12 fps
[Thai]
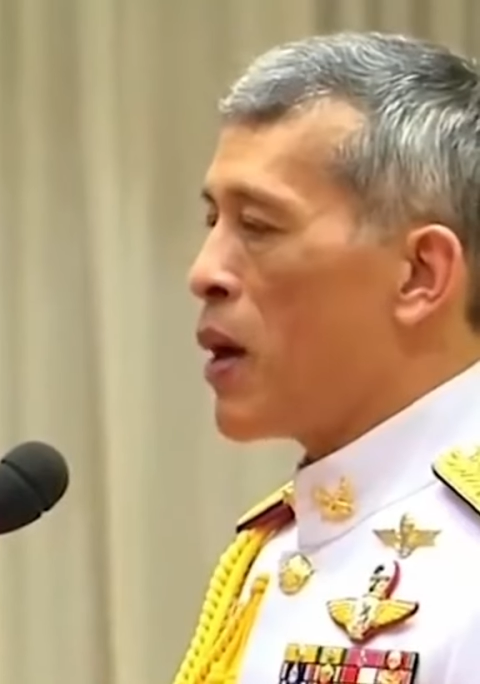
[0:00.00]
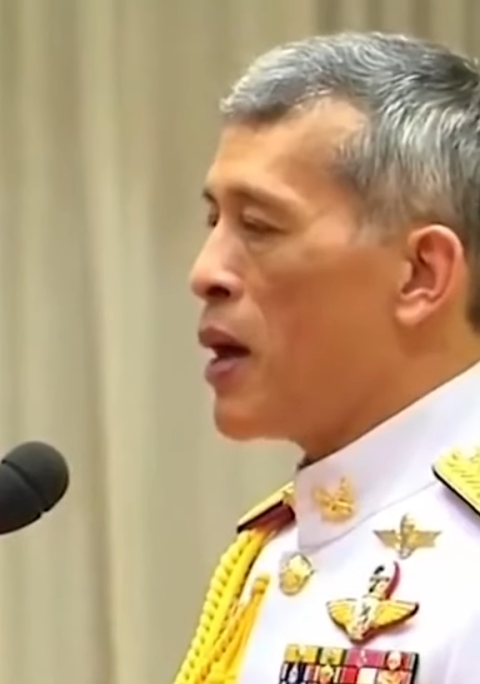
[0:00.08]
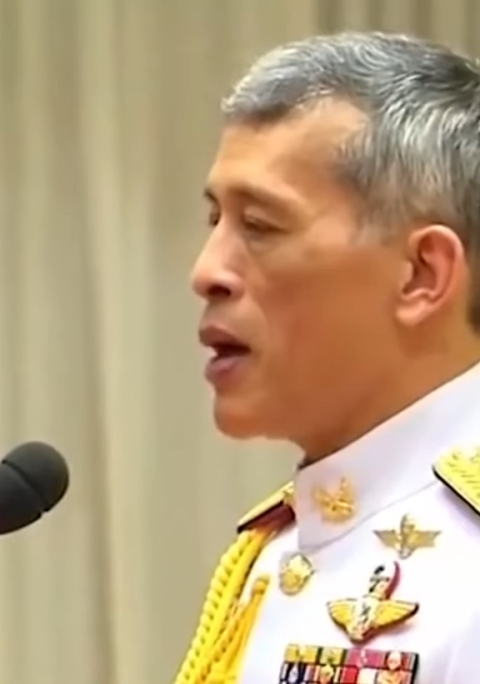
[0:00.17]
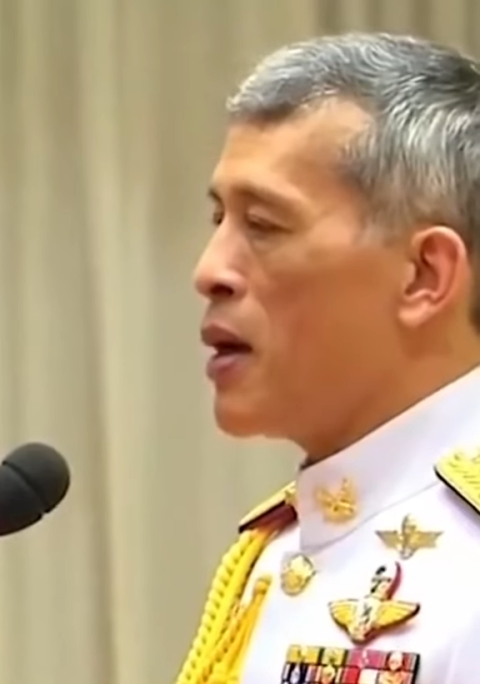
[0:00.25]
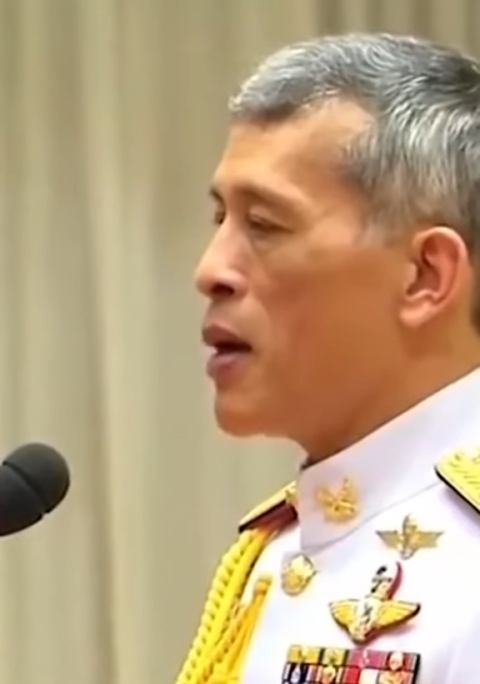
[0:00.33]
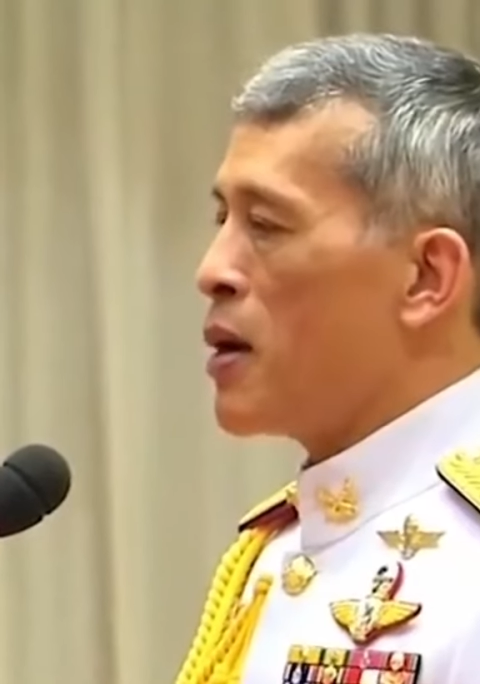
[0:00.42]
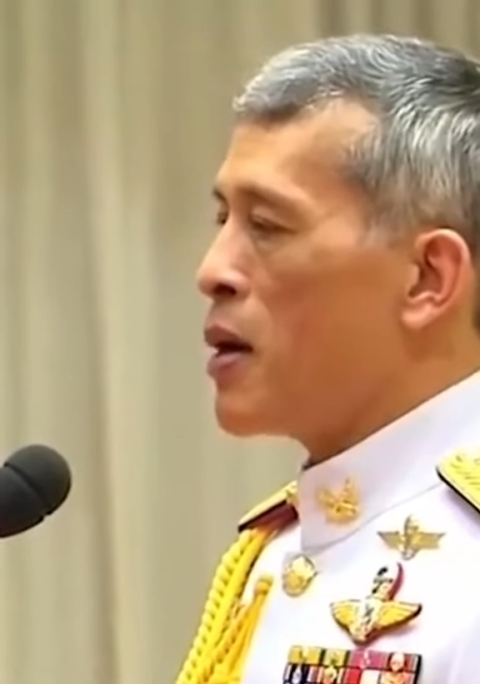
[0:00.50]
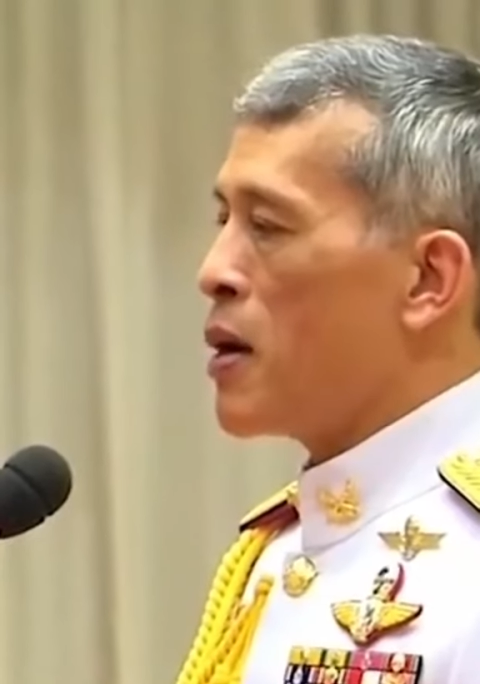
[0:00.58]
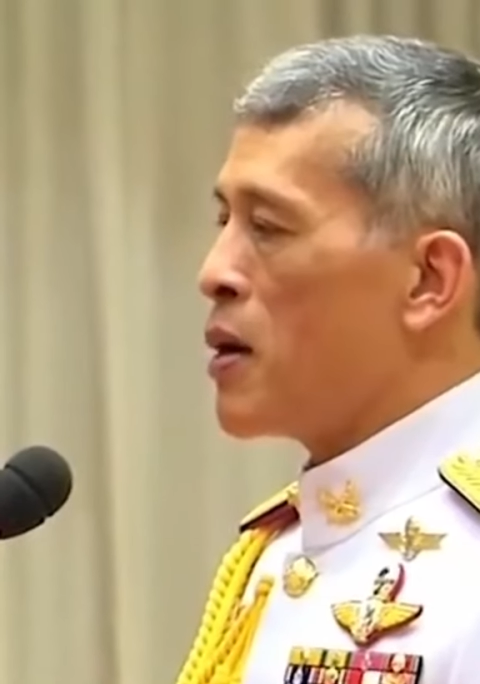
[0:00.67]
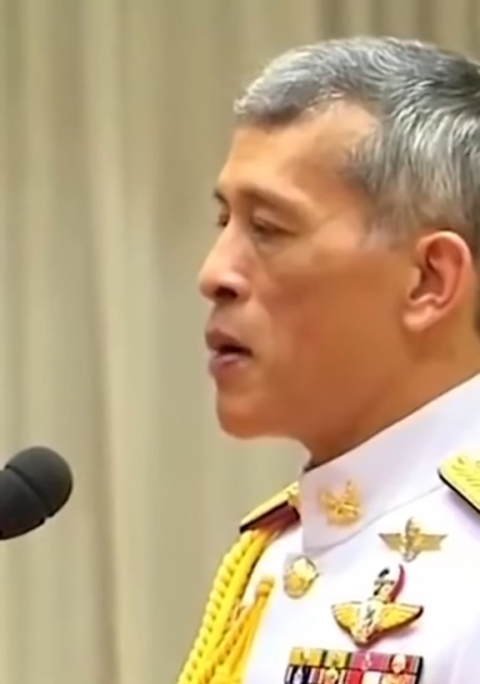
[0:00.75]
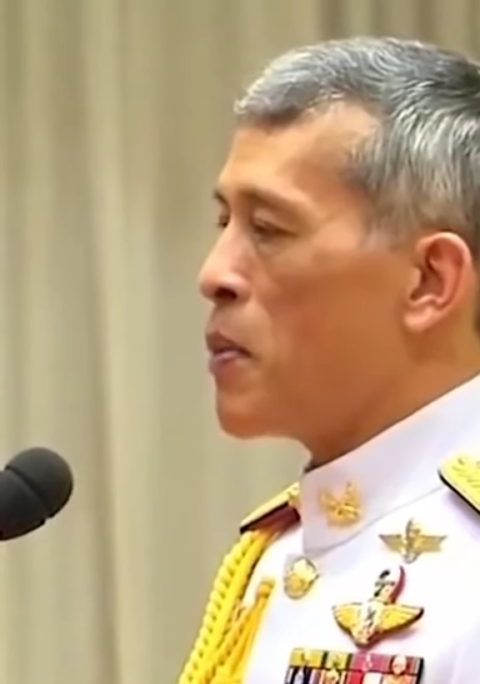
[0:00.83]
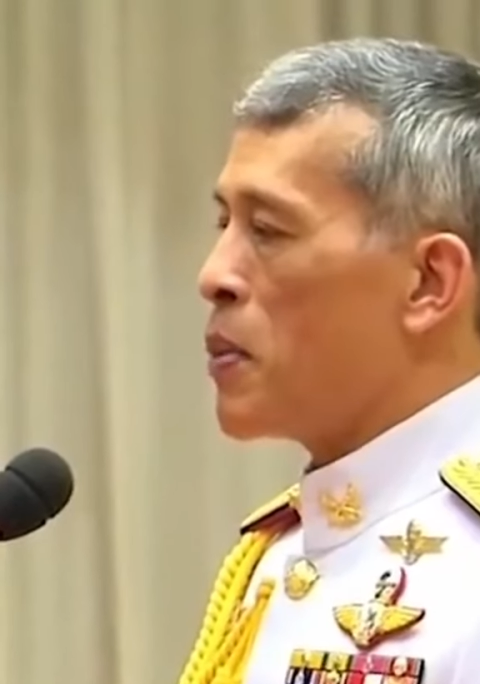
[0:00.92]
ไว้
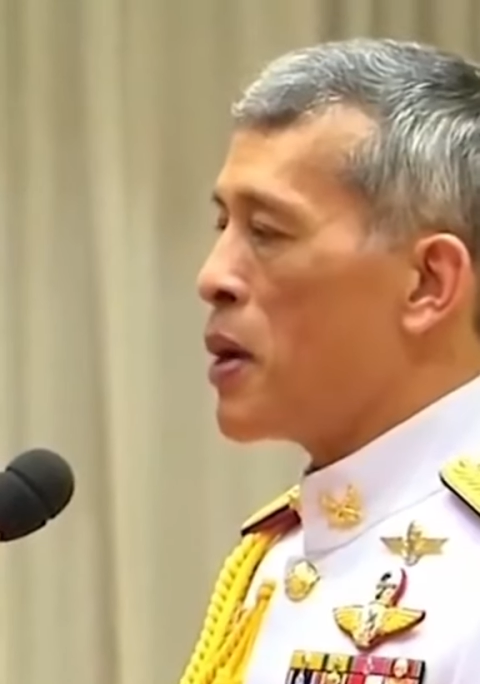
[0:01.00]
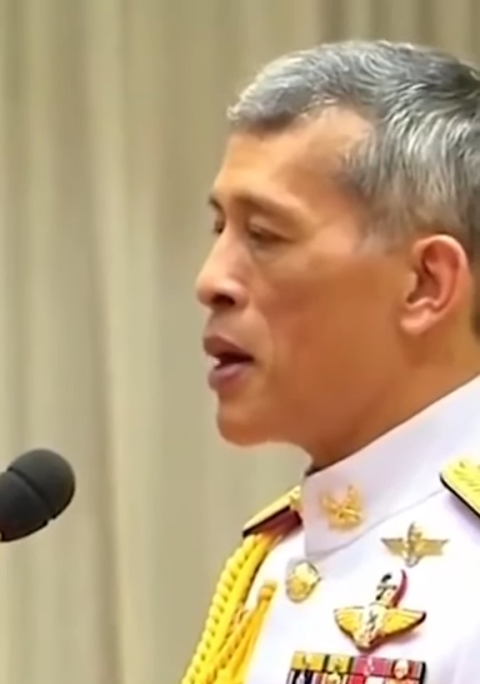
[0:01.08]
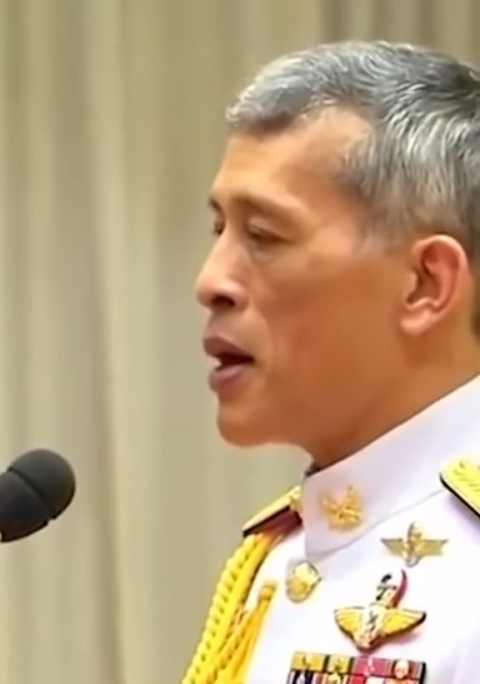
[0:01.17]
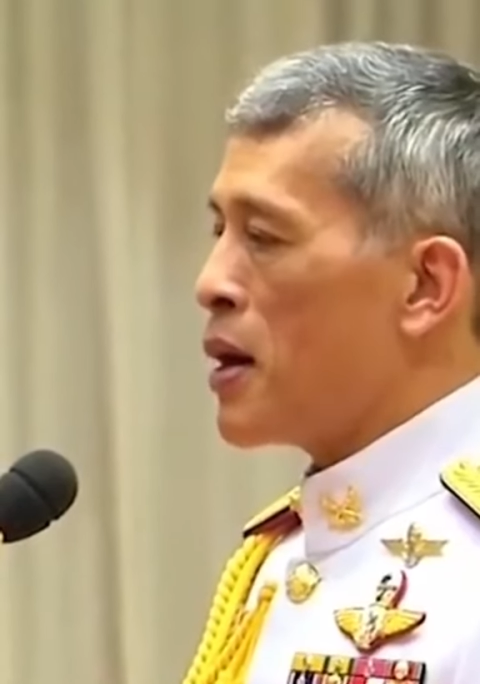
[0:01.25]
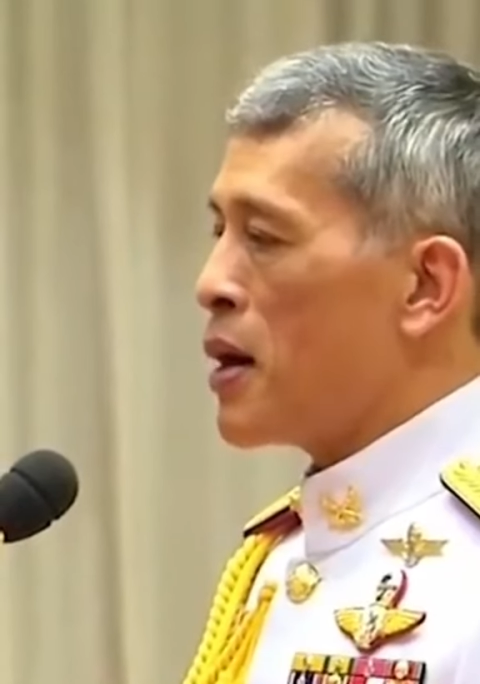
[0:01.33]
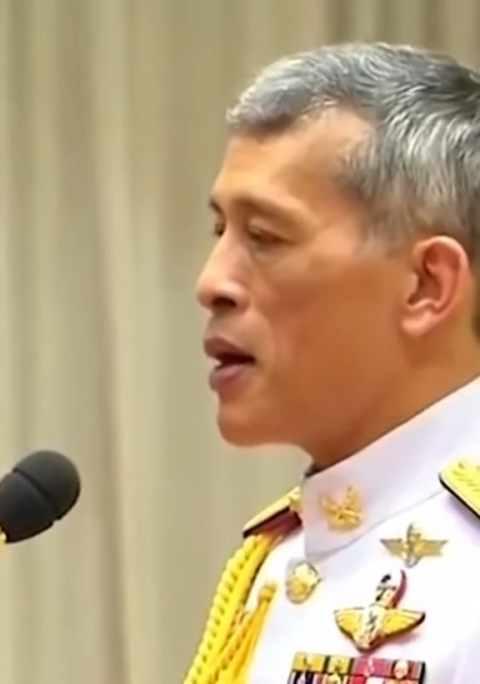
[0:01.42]
เพื่อ